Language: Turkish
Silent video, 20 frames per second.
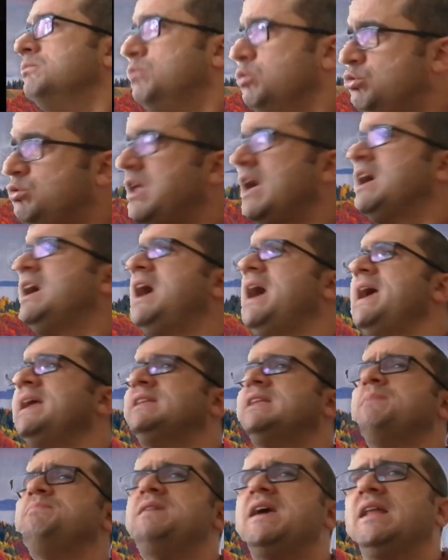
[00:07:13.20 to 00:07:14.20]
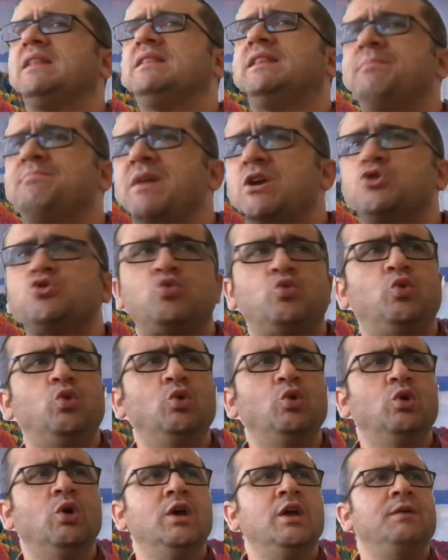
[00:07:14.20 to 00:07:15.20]
Mutlaka edebiyatla
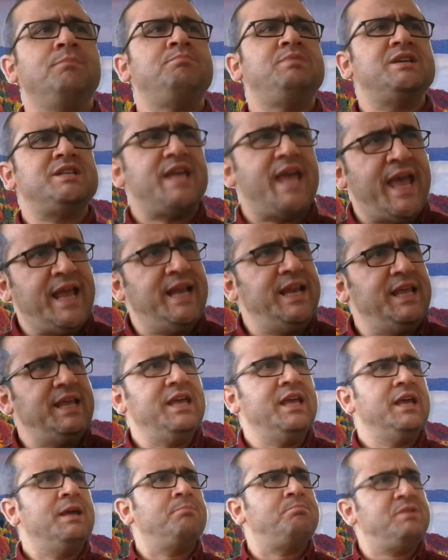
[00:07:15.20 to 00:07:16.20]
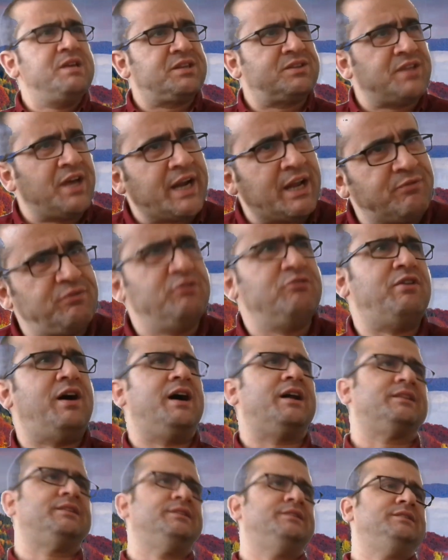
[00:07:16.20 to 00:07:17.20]
meşgul bir eli, bir tarafı
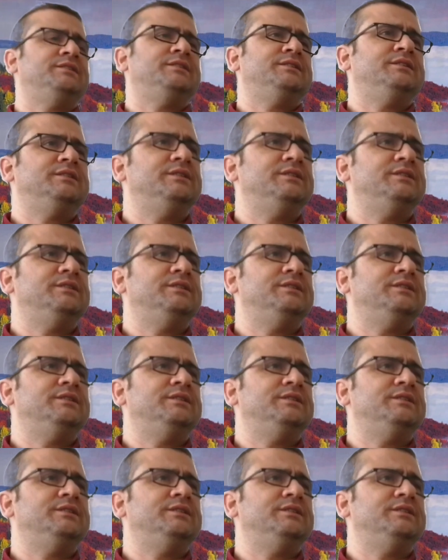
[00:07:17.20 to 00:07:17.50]
vardı.